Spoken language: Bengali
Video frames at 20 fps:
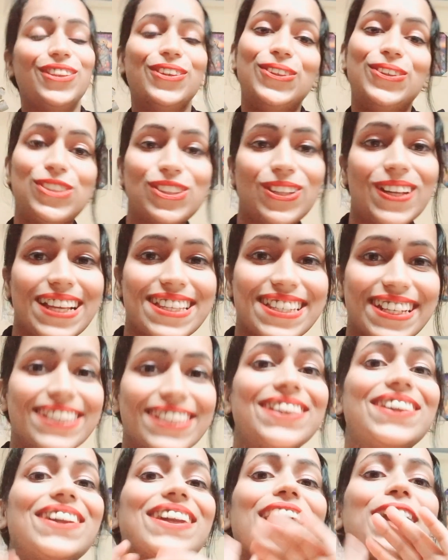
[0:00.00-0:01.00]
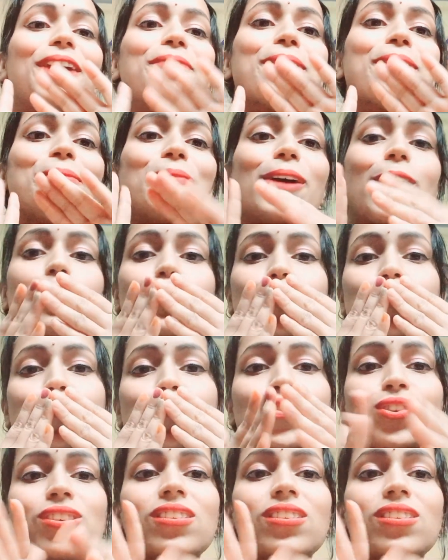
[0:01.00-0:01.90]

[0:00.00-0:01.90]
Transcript: তো চলো আজকের জন্য টাটা বাই